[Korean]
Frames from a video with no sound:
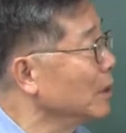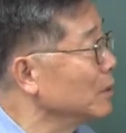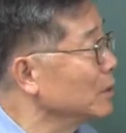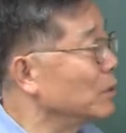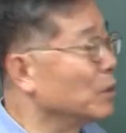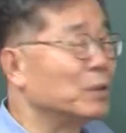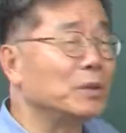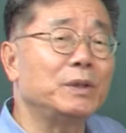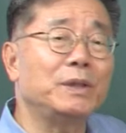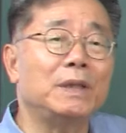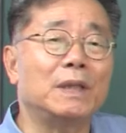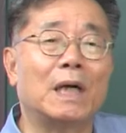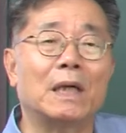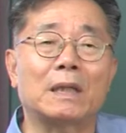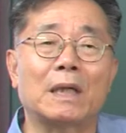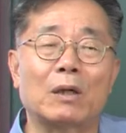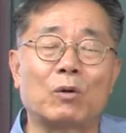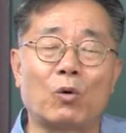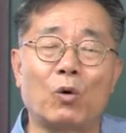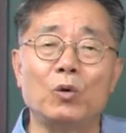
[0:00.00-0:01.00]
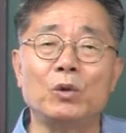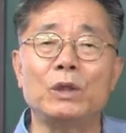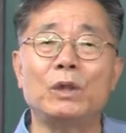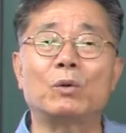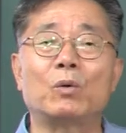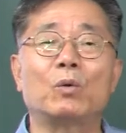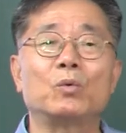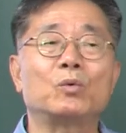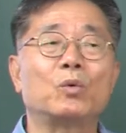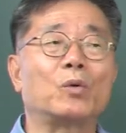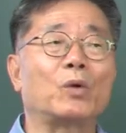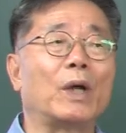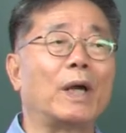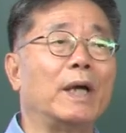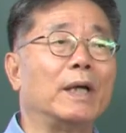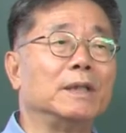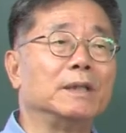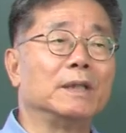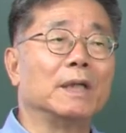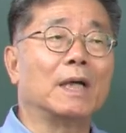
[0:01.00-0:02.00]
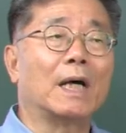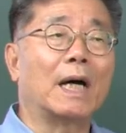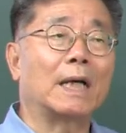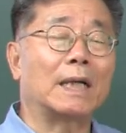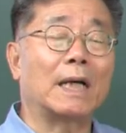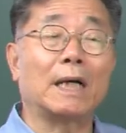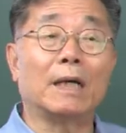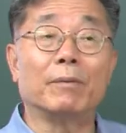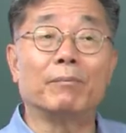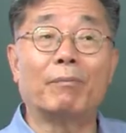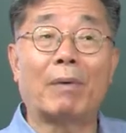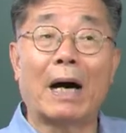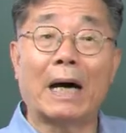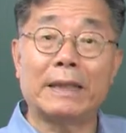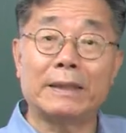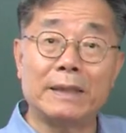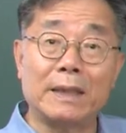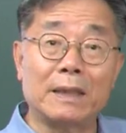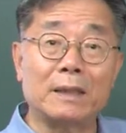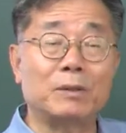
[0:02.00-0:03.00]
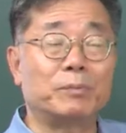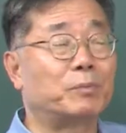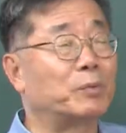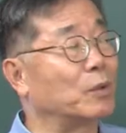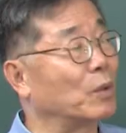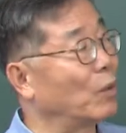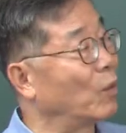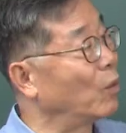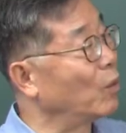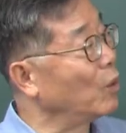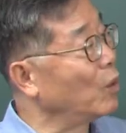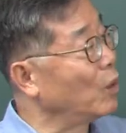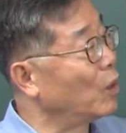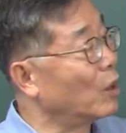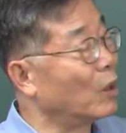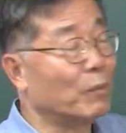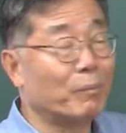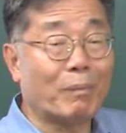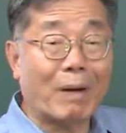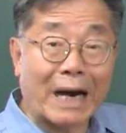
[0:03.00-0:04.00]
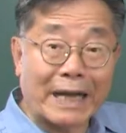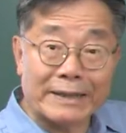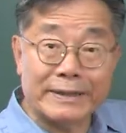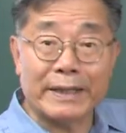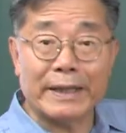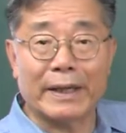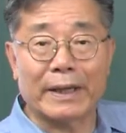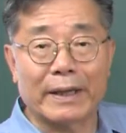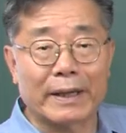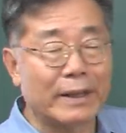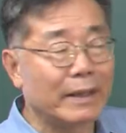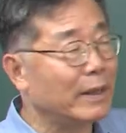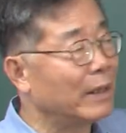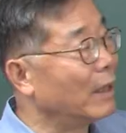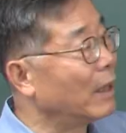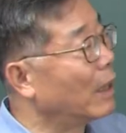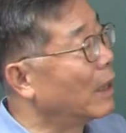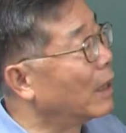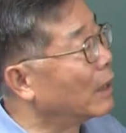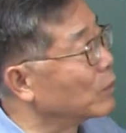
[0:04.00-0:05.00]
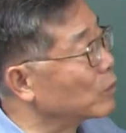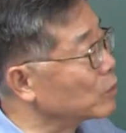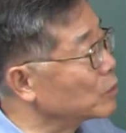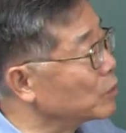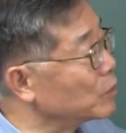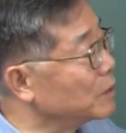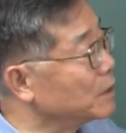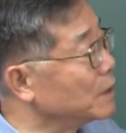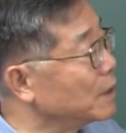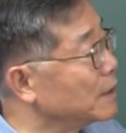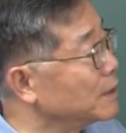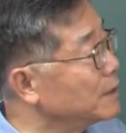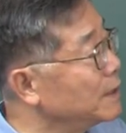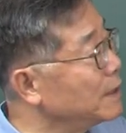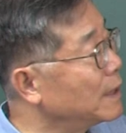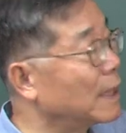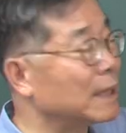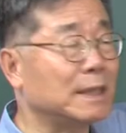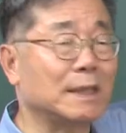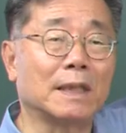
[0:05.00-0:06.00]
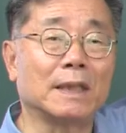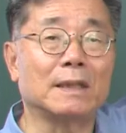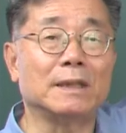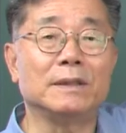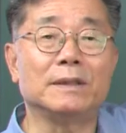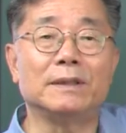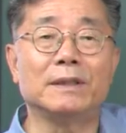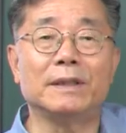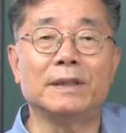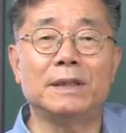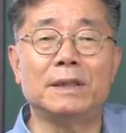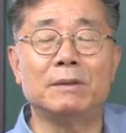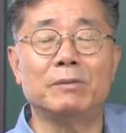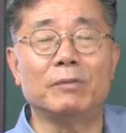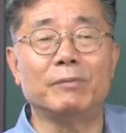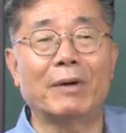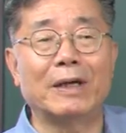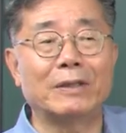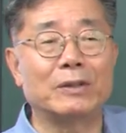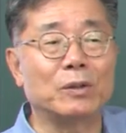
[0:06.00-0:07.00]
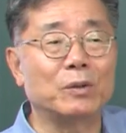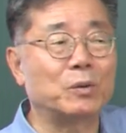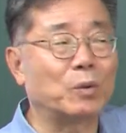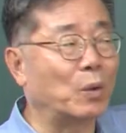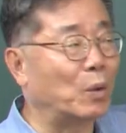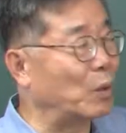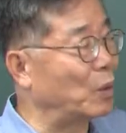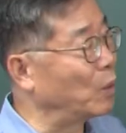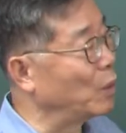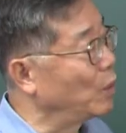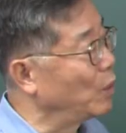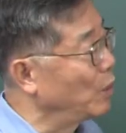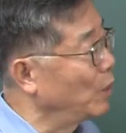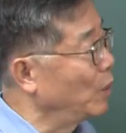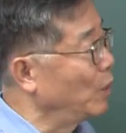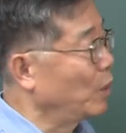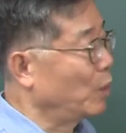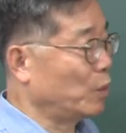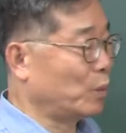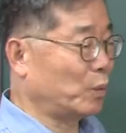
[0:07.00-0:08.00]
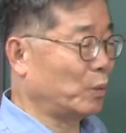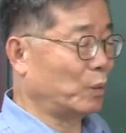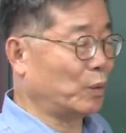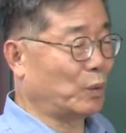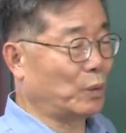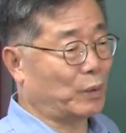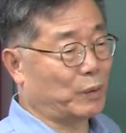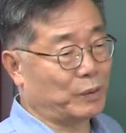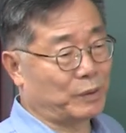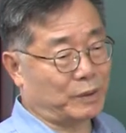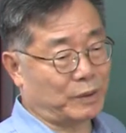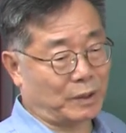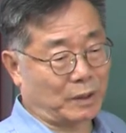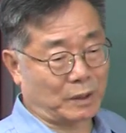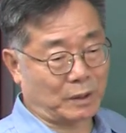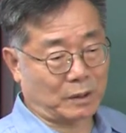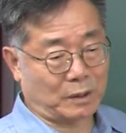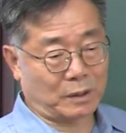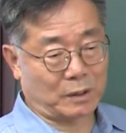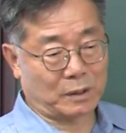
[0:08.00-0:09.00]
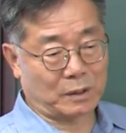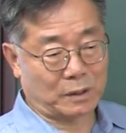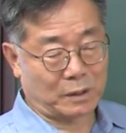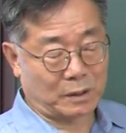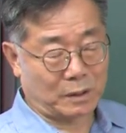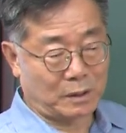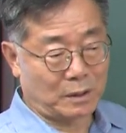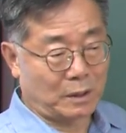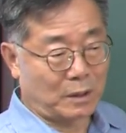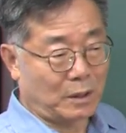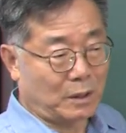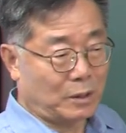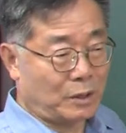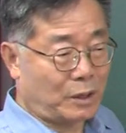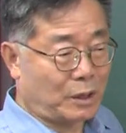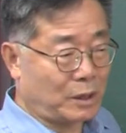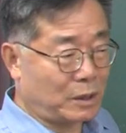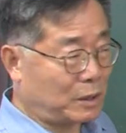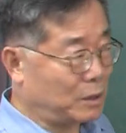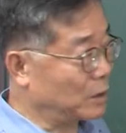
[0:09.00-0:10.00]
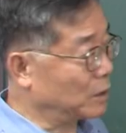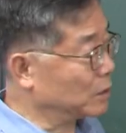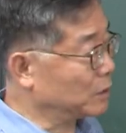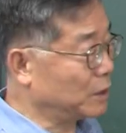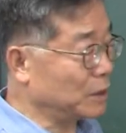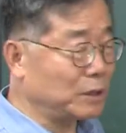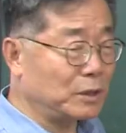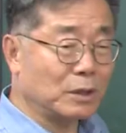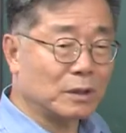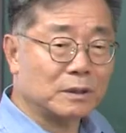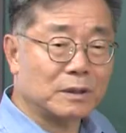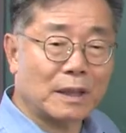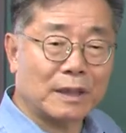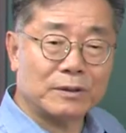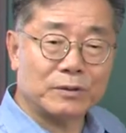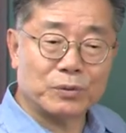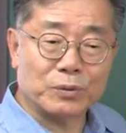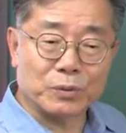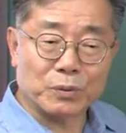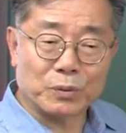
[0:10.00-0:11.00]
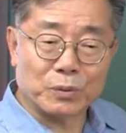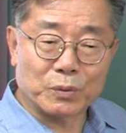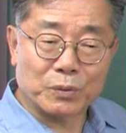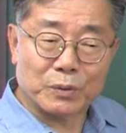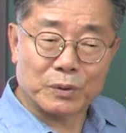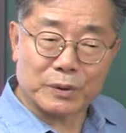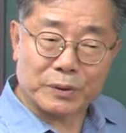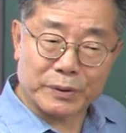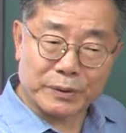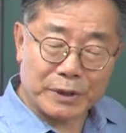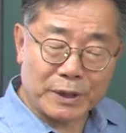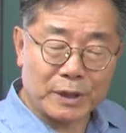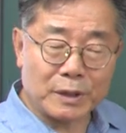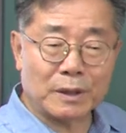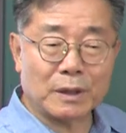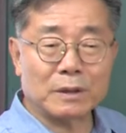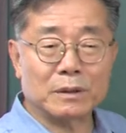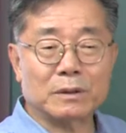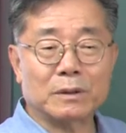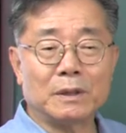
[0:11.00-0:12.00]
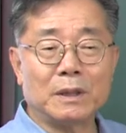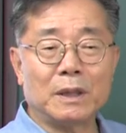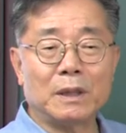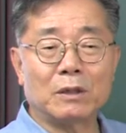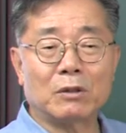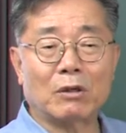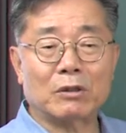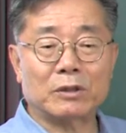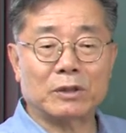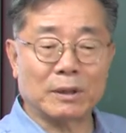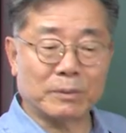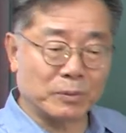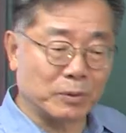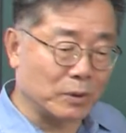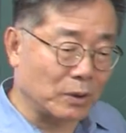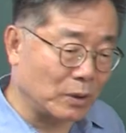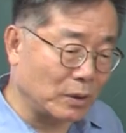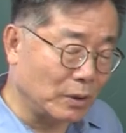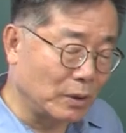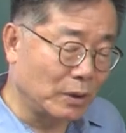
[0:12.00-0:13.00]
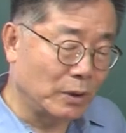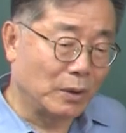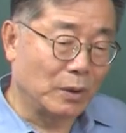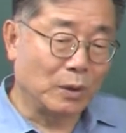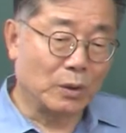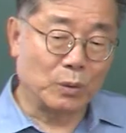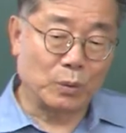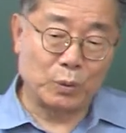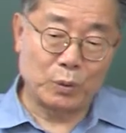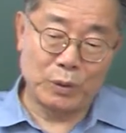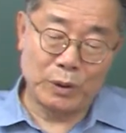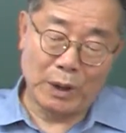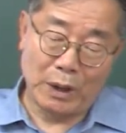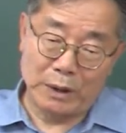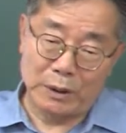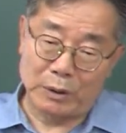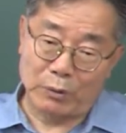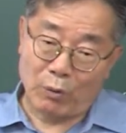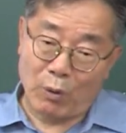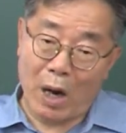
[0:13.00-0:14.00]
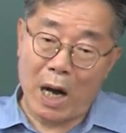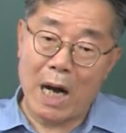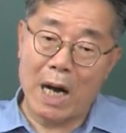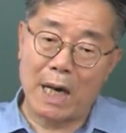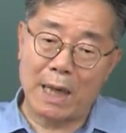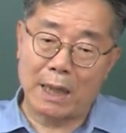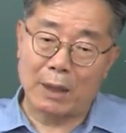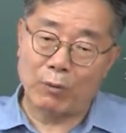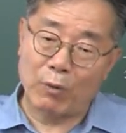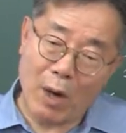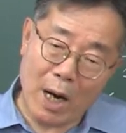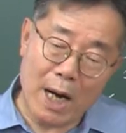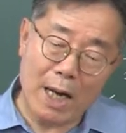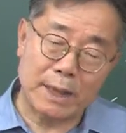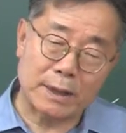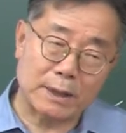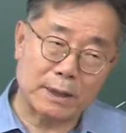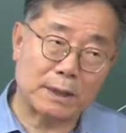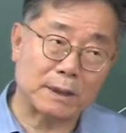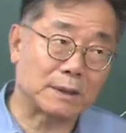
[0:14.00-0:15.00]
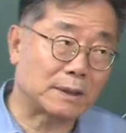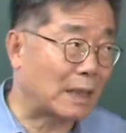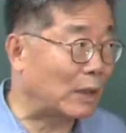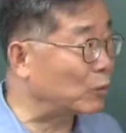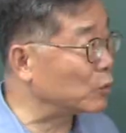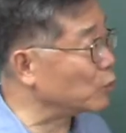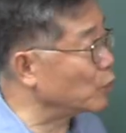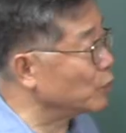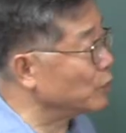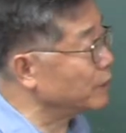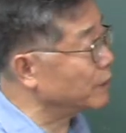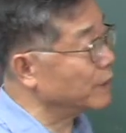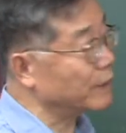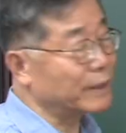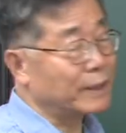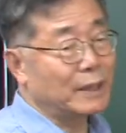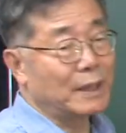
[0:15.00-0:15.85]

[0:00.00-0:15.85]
성리학의 공리공론의 이제 하나의 반대급부로 어, 반대로서 이제 실학이라는 이제 이름을 만들고 어 이제 그 실경 진경산수 그 실경을 그리는 것과 더불어 우리의 이제 과학 과학적인 사고도 이제